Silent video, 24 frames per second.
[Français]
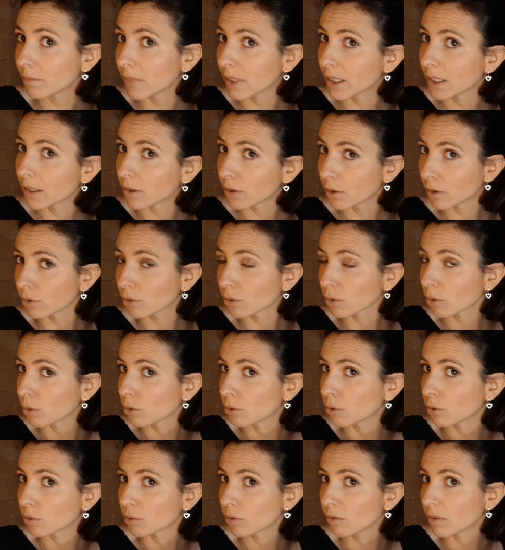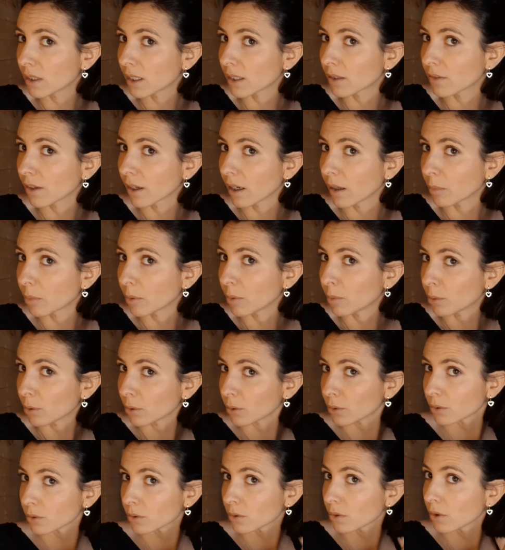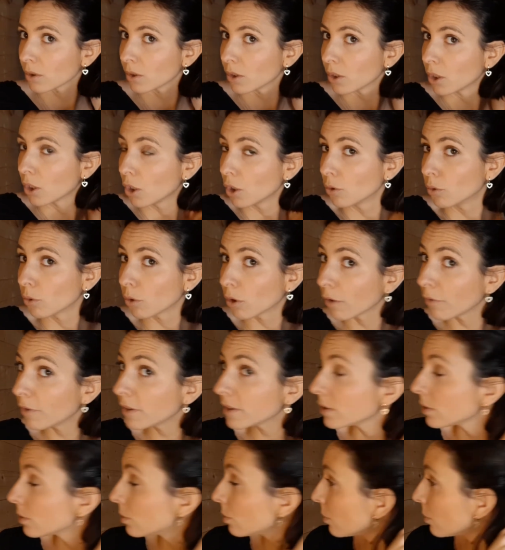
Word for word: mais euh, sur le dessus ça se verra un peu plus. Donc en fait il